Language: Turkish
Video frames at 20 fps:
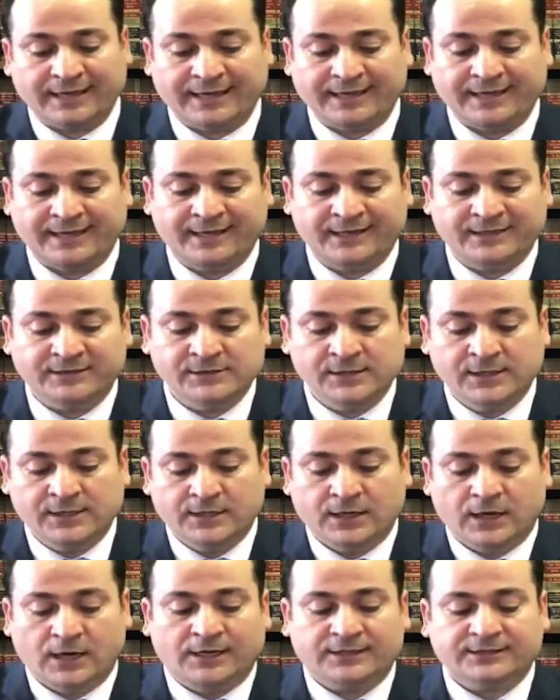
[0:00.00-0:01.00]
Eğer
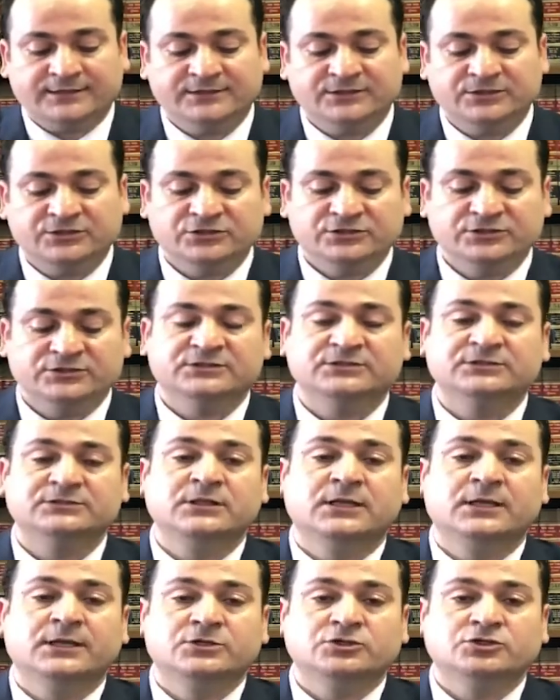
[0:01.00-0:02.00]
arkadaşınızın
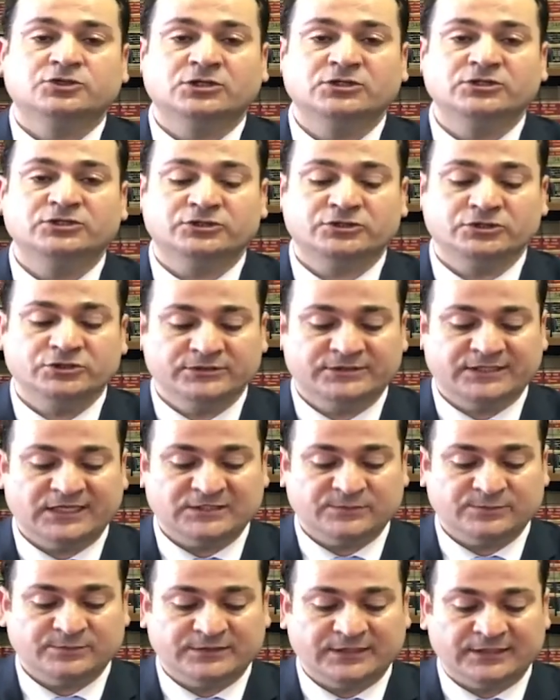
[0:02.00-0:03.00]
çalıştığı
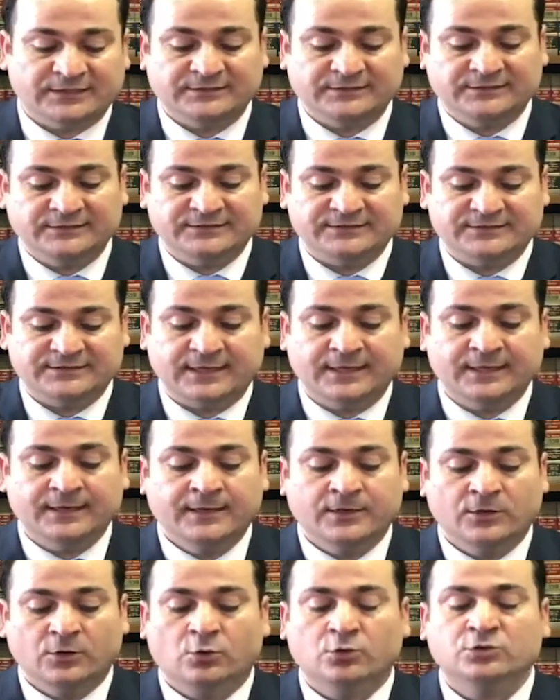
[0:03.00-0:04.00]
tespit edilirse
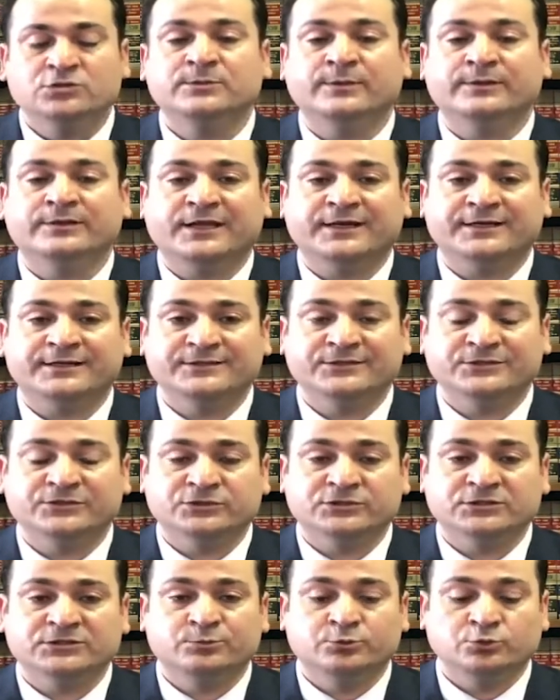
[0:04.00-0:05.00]
o zaman
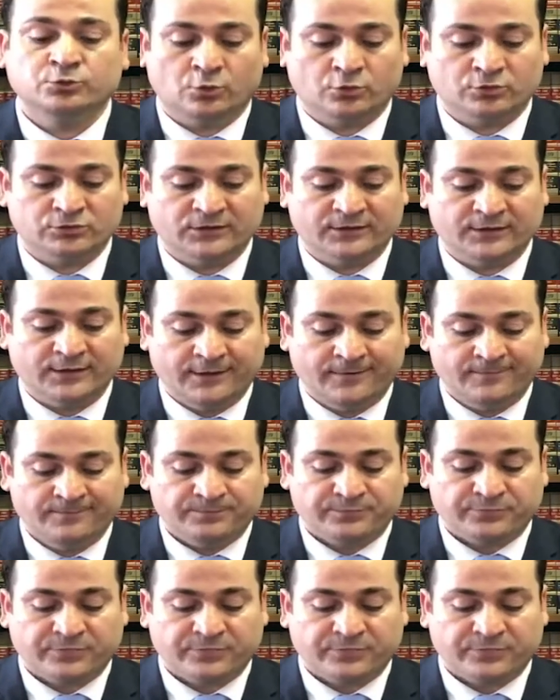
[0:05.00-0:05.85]
arkadaşınız bu noktada